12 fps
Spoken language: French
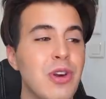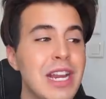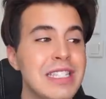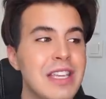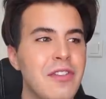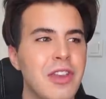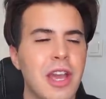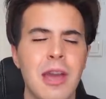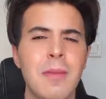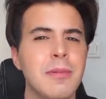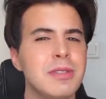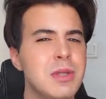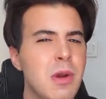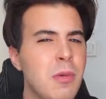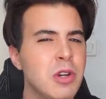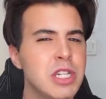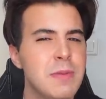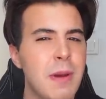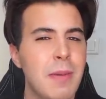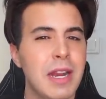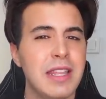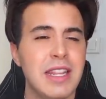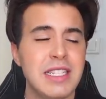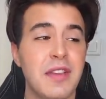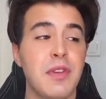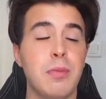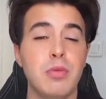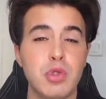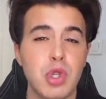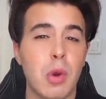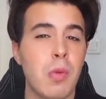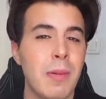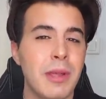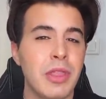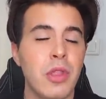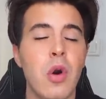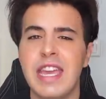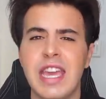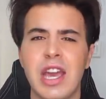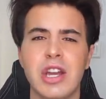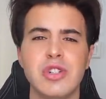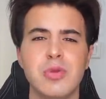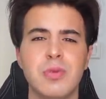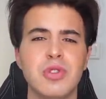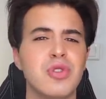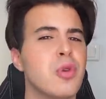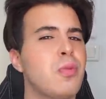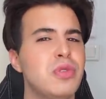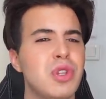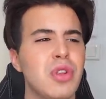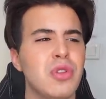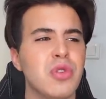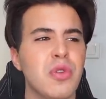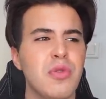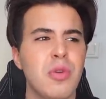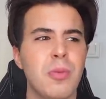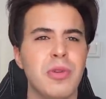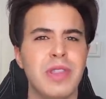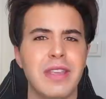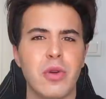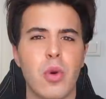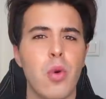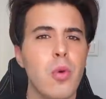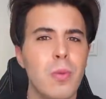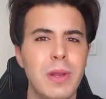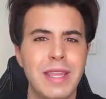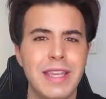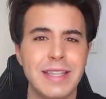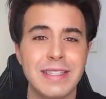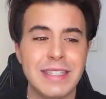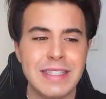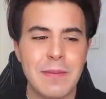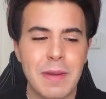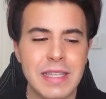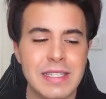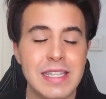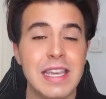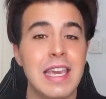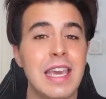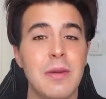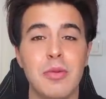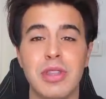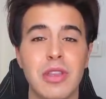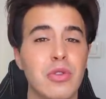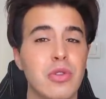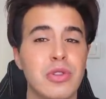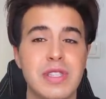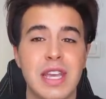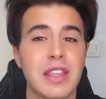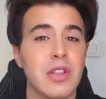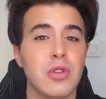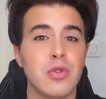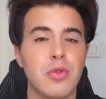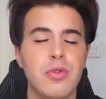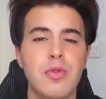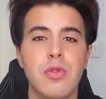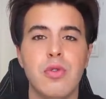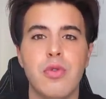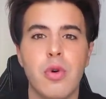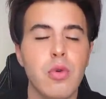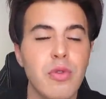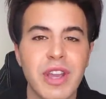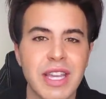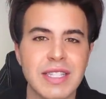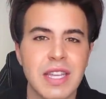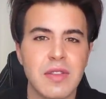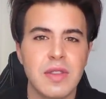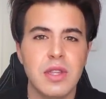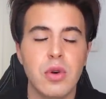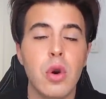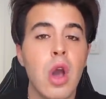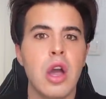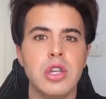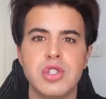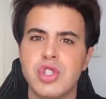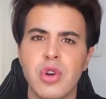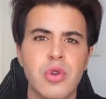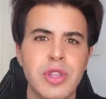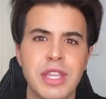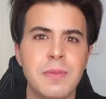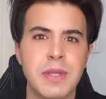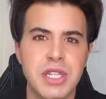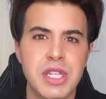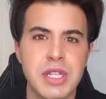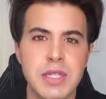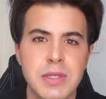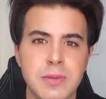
voilà, ça fait quand même un petit moment que j'ai pas parlé d'elle, ça fait plusieurs mois maintenant et euh, je pense que plusieurs d'entre vous ont peut-être oublié ce qui s'est passé et peut-être que certains d'entre vous vont ouvrir cette vidéo euh, sans connaître Peaches.